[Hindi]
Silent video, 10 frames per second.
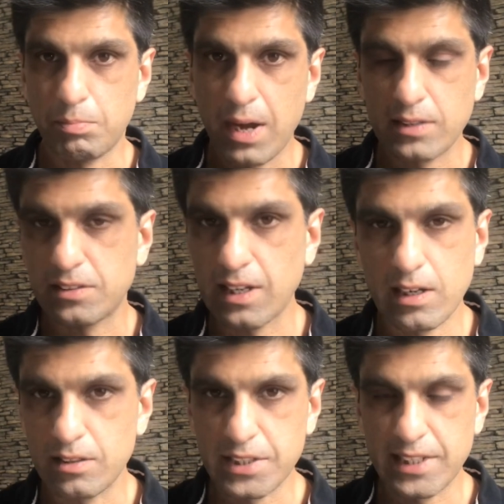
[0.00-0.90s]
पाँच
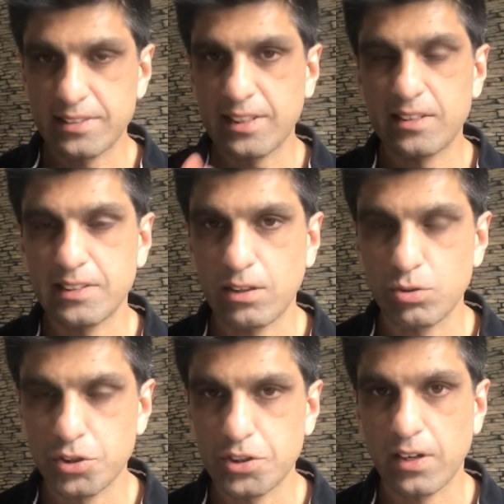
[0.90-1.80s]
साल छः साल से कोशिश